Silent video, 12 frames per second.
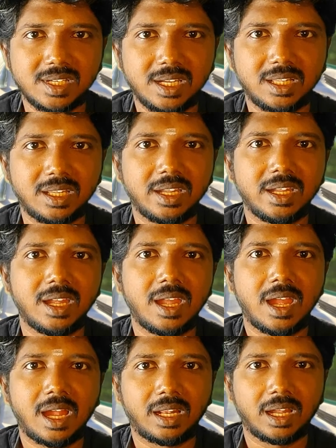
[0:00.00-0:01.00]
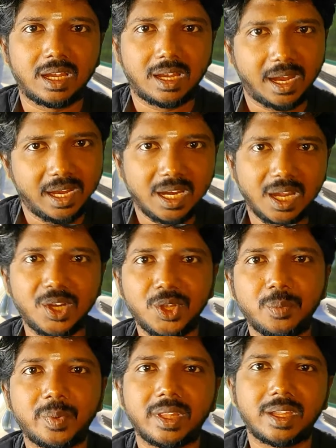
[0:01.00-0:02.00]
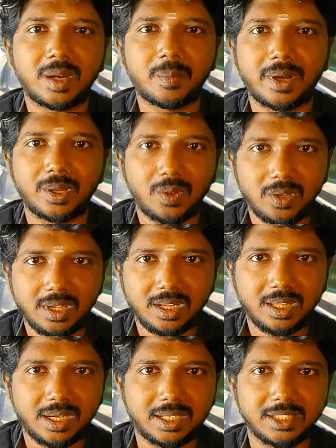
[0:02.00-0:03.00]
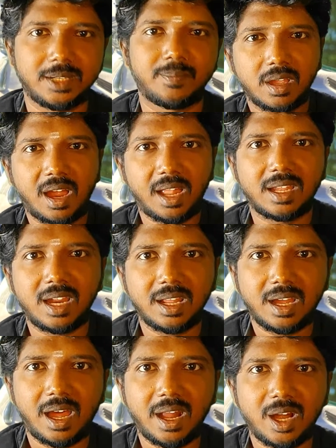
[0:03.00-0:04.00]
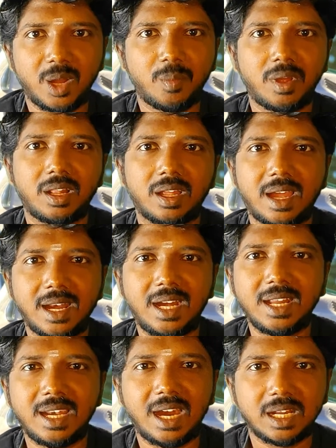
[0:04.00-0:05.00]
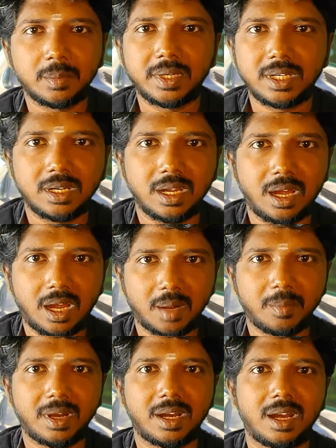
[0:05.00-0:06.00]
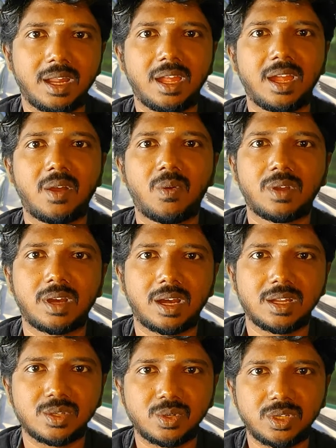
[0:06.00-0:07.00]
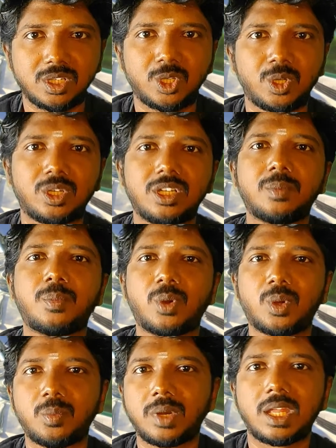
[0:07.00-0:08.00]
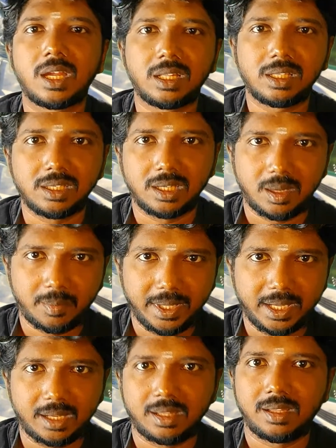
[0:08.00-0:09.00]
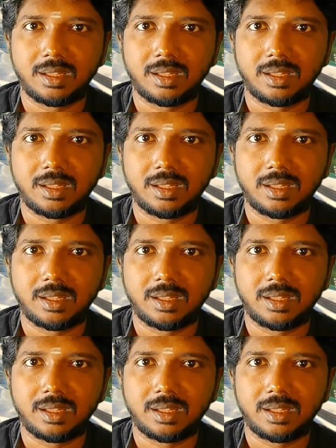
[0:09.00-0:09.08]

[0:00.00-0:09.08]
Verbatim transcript: சேர்ந்து இந்த கண்ணாடியும் பதைக்கிற பழக்கம் இருந்திருக்குது அதுக்கான காரணம் அந்த கண்ணாடியில் அடப்பட்டிருக்க ஆன்மானால் அவங்களால சொர்க்கத்துக்கு போக முடியாது அப்படிங்கிறது